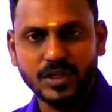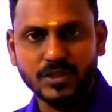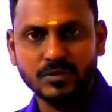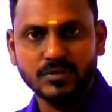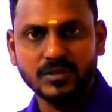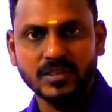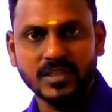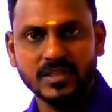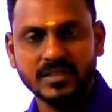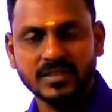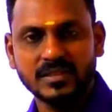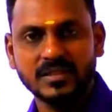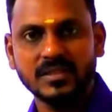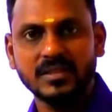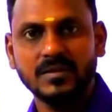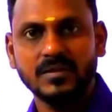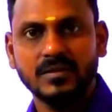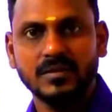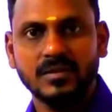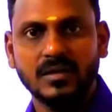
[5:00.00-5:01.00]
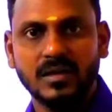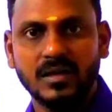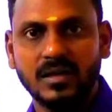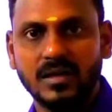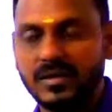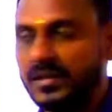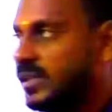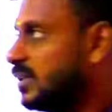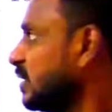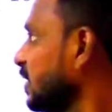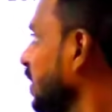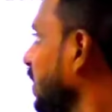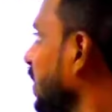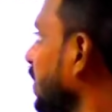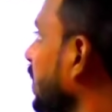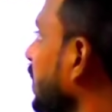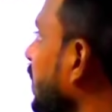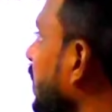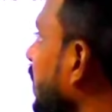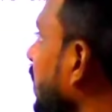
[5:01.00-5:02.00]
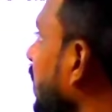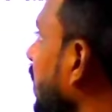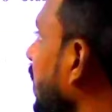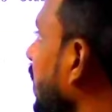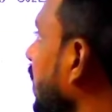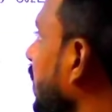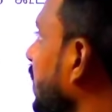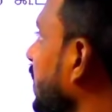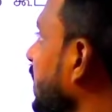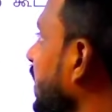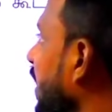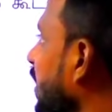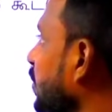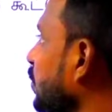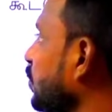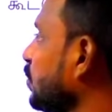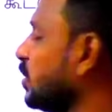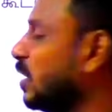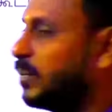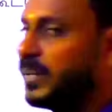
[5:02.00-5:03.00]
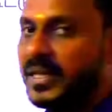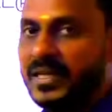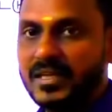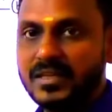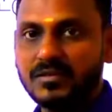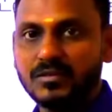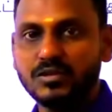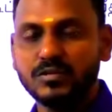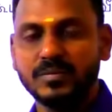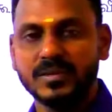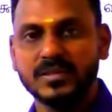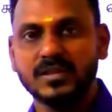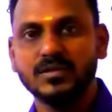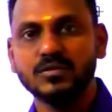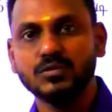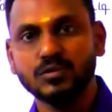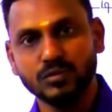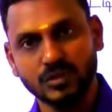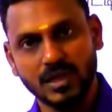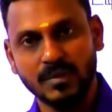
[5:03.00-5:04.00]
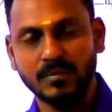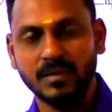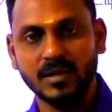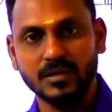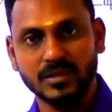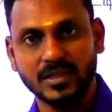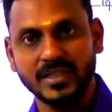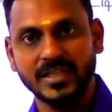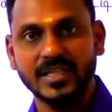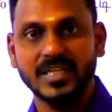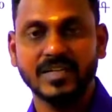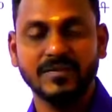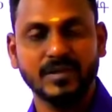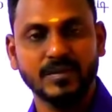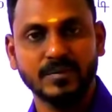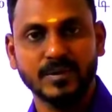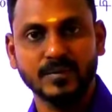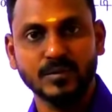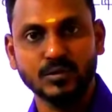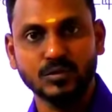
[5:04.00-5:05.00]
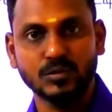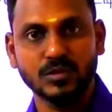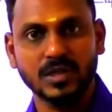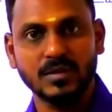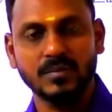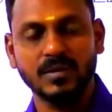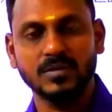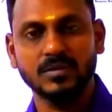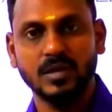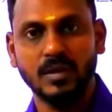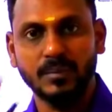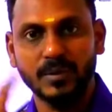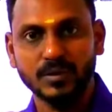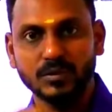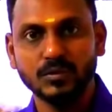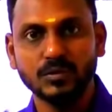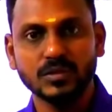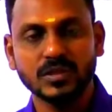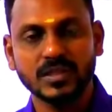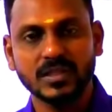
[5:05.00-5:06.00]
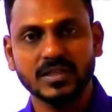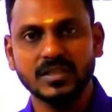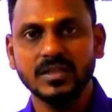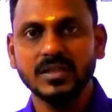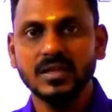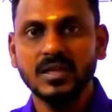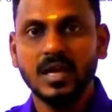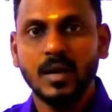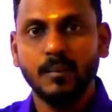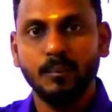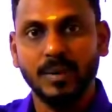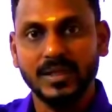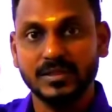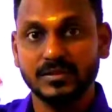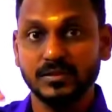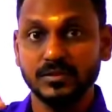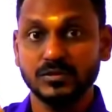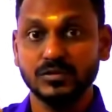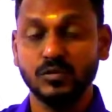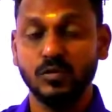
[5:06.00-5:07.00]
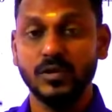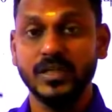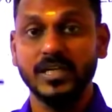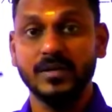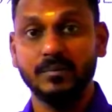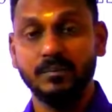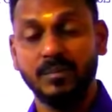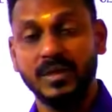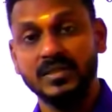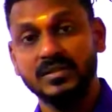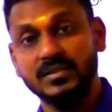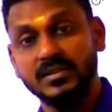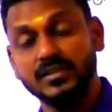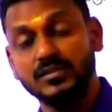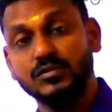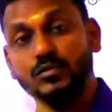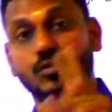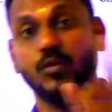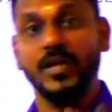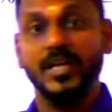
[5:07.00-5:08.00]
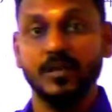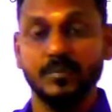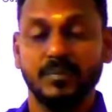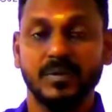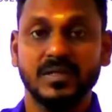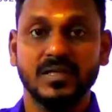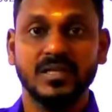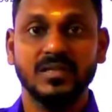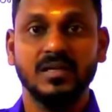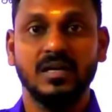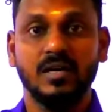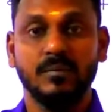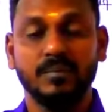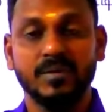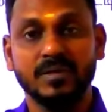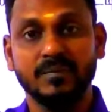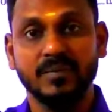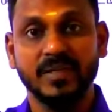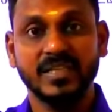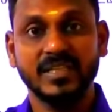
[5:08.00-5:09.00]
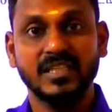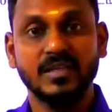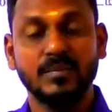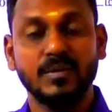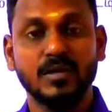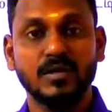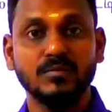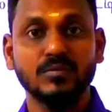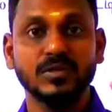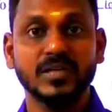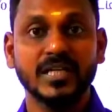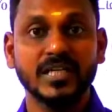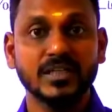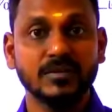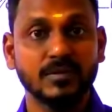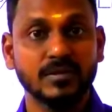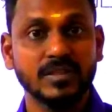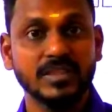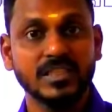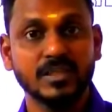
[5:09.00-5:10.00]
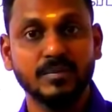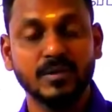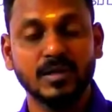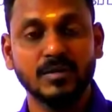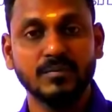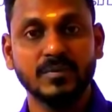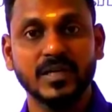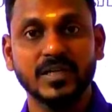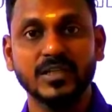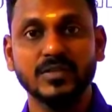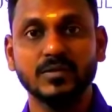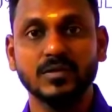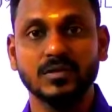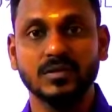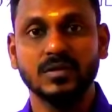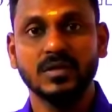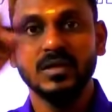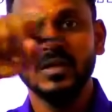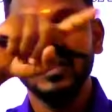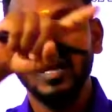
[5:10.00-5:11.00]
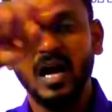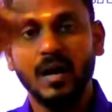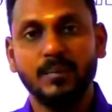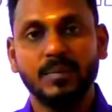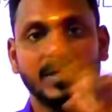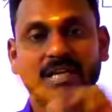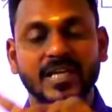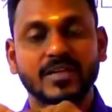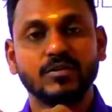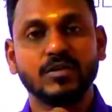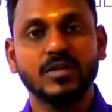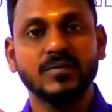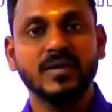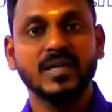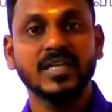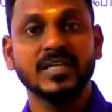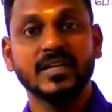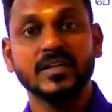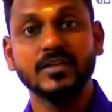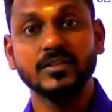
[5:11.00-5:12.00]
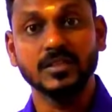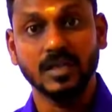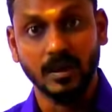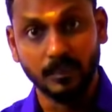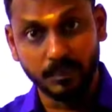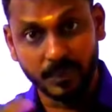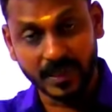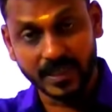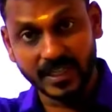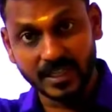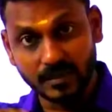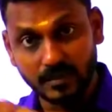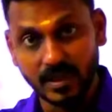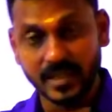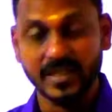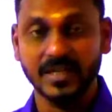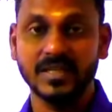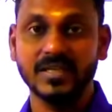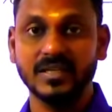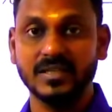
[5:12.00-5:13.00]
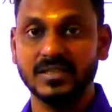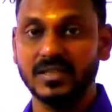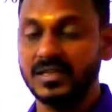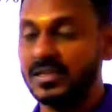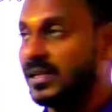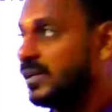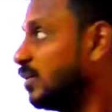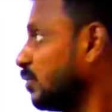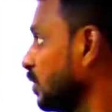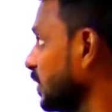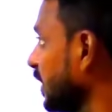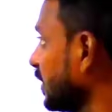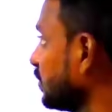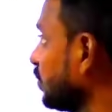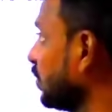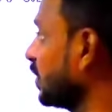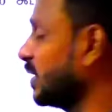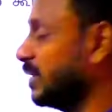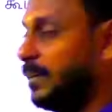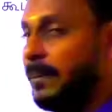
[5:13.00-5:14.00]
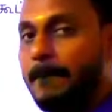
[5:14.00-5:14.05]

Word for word: ரூட் எடுத்து இந்த இரநூறு அப்படிங்கிறது வந்து பார்த்தோம்னா நூறாக மாறும் ரெண்டாவது டிவைட் பண்ணும்போது நூறாக மாறும் அப்போ நூறுங்கிறது பத்து ஸ்கொயர் பத்து ஸ்கொயர் பண்ணால் தான் அப்போ இந்த பக்கமும் ரெண்டு வரும் இந்த பக்கமும் ரெண்டு வரும் அப்போ என்னோட வேல்யூ ரெண்டு அப்படிங்கிற மாதிரி எடுக்கிறனால தான் உங்களுக்கு நான் சொல்கிறேன்